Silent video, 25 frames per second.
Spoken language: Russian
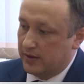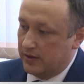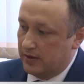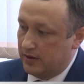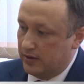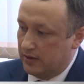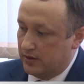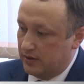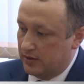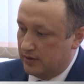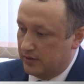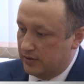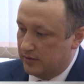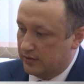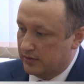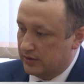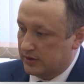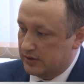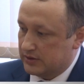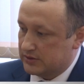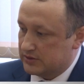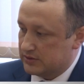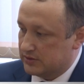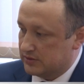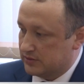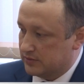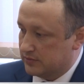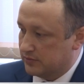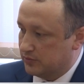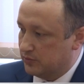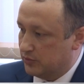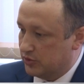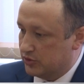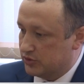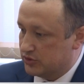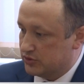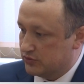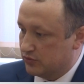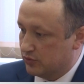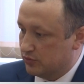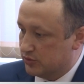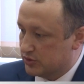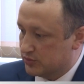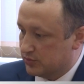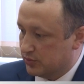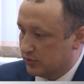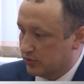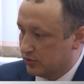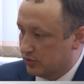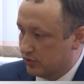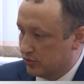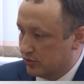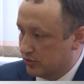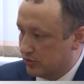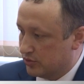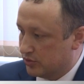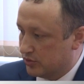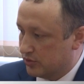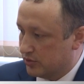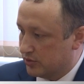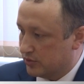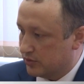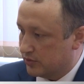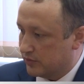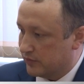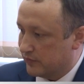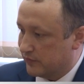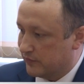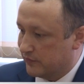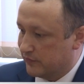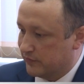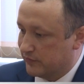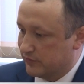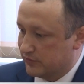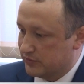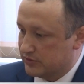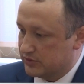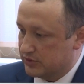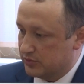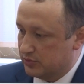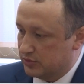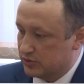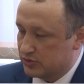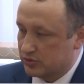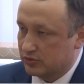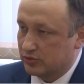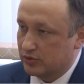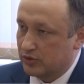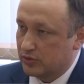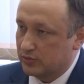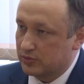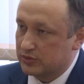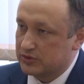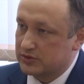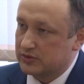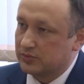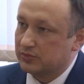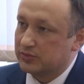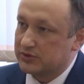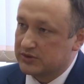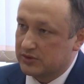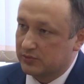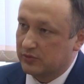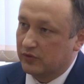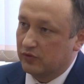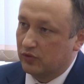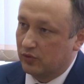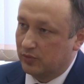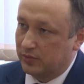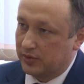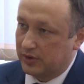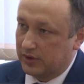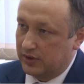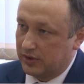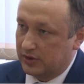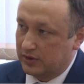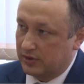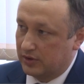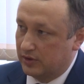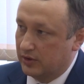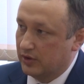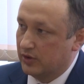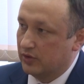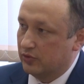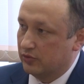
и нас меньше всего беспокоит э, себестоимость самого проекта.